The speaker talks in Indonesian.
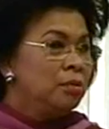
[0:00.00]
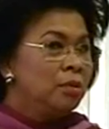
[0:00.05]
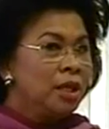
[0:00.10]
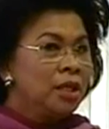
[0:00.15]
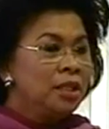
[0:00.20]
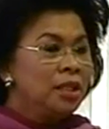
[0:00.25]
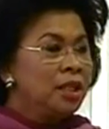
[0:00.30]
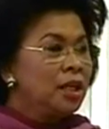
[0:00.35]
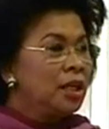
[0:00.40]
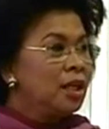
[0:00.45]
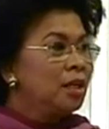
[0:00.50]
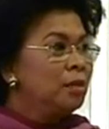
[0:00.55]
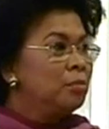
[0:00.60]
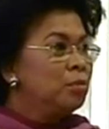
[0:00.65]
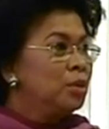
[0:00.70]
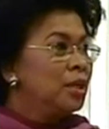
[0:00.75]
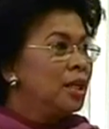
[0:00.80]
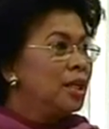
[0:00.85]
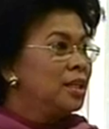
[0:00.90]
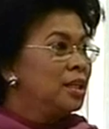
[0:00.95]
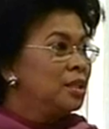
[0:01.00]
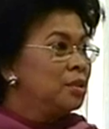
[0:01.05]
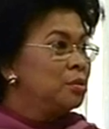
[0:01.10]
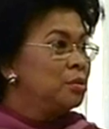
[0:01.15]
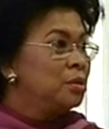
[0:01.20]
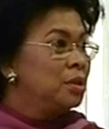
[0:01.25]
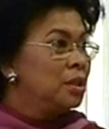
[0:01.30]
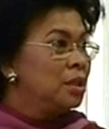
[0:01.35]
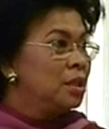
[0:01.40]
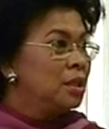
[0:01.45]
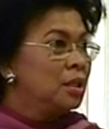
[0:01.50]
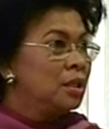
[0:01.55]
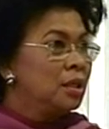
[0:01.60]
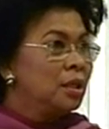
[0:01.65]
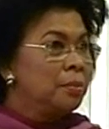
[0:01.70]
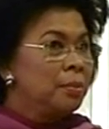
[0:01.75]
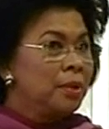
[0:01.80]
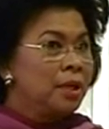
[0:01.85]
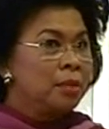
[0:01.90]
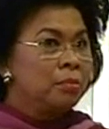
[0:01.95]
Mungkin ini karena budaya juga.
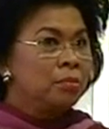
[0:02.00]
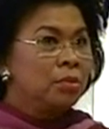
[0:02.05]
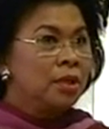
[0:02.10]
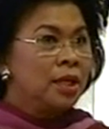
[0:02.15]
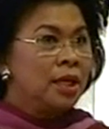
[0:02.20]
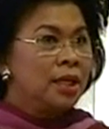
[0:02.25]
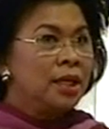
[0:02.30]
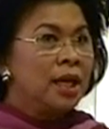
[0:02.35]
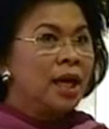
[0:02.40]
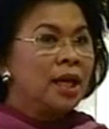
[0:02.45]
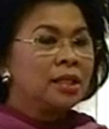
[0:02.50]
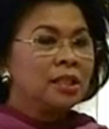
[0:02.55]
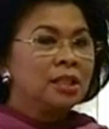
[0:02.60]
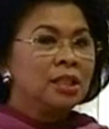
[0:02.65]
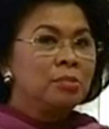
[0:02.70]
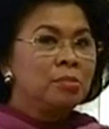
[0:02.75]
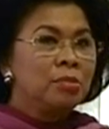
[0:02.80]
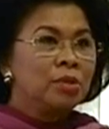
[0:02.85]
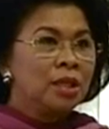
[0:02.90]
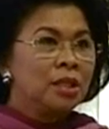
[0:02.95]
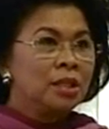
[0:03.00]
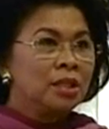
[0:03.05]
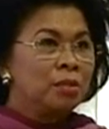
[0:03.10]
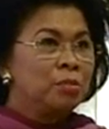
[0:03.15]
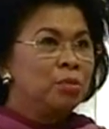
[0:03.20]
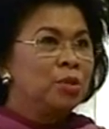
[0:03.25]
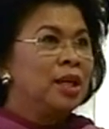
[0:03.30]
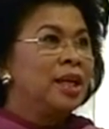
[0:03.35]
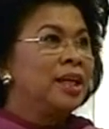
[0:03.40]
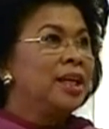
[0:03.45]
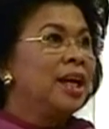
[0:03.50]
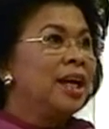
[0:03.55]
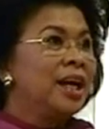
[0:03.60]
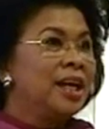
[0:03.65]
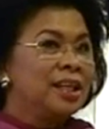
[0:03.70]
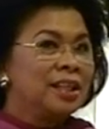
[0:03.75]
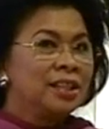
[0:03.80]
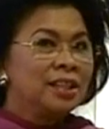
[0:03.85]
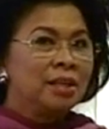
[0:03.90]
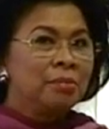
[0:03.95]
Apa budaya artinya bukan
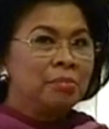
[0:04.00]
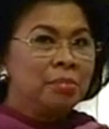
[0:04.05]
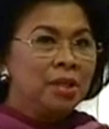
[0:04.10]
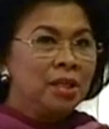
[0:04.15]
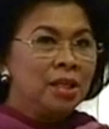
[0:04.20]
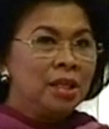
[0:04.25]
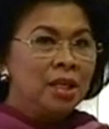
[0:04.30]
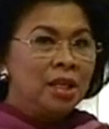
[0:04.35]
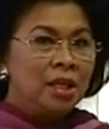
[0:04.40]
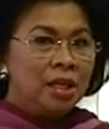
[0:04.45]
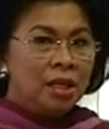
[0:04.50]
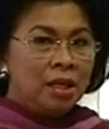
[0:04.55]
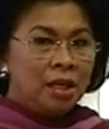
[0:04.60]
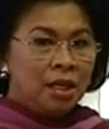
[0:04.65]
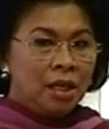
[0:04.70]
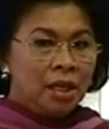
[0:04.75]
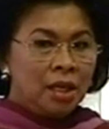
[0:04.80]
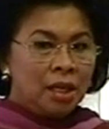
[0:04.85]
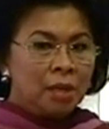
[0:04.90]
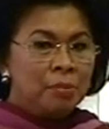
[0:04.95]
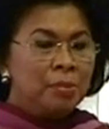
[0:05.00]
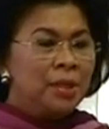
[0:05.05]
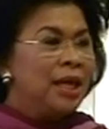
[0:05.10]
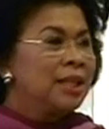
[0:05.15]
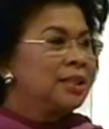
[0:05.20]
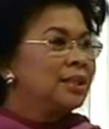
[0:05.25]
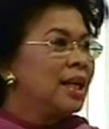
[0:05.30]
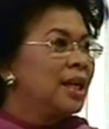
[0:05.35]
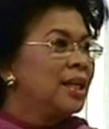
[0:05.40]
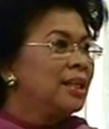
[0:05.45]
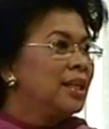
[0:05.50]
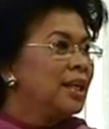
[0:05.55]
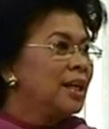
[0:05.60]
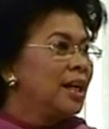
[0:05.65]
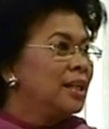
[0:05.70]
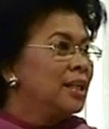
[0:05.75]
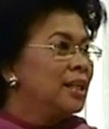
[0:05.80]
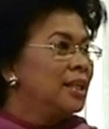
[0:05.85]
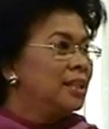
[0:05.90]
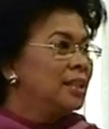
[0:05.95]
kebudayaan tetapi uh, kebiasaan
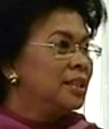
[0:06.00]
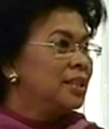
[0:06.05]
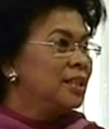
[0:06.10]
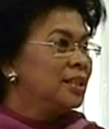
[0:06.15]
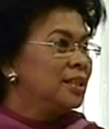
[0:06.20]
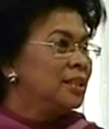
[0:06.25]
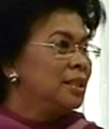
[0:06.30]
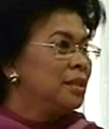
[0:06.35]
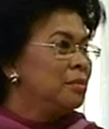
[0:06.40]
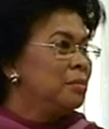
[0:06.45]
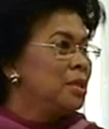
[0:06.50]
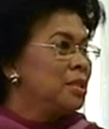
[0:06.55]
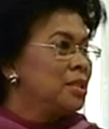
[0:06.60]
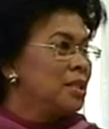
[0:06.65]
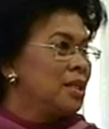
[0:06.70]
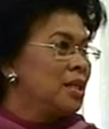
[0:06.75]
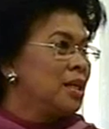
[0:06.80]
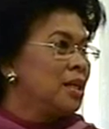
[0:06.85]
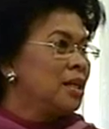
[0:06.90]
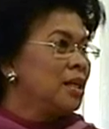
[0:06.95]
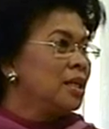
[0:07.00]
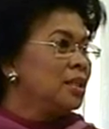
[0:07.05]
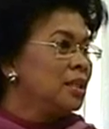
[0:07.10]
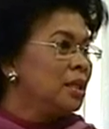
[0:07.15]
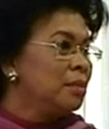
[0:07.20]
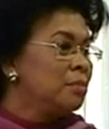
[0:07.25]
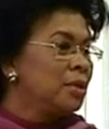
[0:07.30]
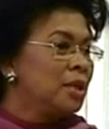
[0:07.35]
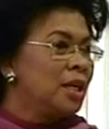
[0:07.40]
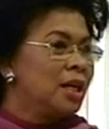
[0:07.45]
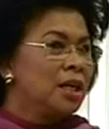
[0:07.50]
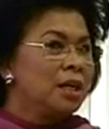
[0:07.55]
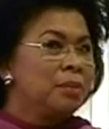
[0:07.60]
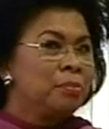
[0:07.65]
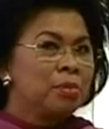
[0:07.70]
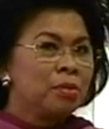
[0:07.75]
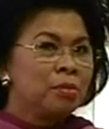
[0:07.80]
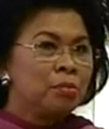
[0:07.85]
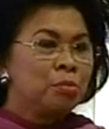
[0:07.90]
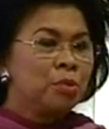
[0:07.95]
yang ada di tengah-tengah hmm. masyarakat yang
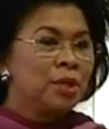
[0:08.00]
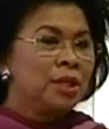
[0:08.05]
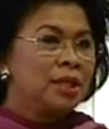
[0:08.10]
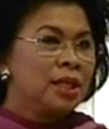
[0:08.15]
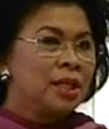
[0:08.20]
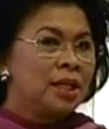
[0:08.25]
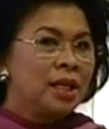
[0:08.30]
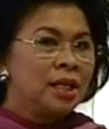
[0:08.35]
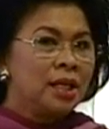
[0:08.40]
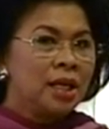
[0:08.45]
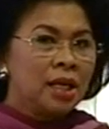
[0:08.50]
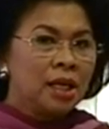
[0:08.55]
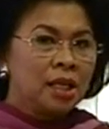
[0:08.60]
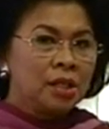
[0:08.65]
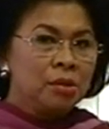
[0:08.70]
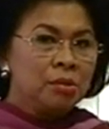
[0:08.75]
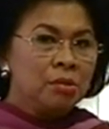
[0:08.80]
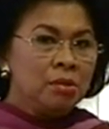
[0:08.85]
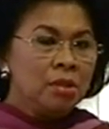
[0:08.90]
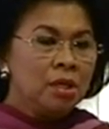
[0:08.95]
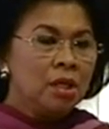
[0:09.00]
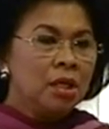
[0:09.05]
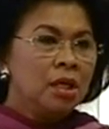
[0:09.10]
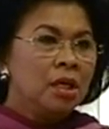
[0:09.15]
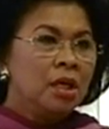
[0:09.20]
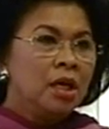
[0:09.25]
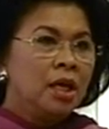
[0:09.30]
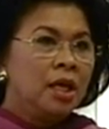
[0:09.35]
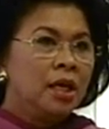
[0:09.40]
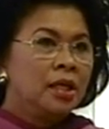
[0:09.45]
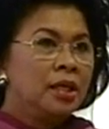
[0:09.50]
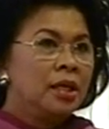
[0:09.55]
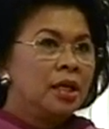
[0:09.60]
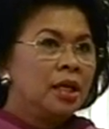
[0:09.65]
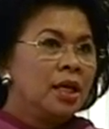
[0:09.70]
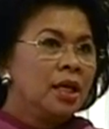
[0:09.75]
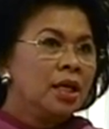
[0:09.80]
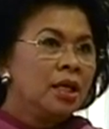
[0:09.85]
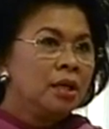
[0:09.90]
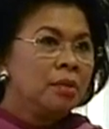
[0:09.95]
menganggap perempuan dan anak itu
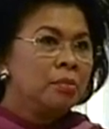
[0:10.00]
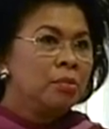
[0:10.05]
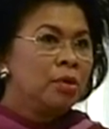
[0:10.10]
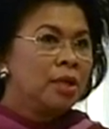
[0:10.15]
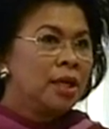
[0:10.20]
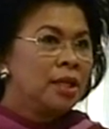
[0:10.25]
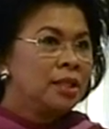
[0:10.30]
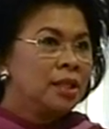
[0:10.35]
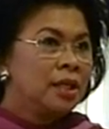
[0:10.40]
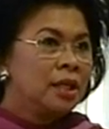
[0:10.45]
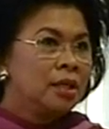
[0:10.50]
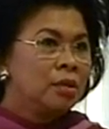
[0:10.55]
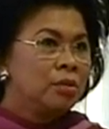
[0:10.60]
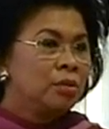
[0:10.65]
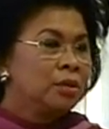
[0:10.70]
adalah bukan yang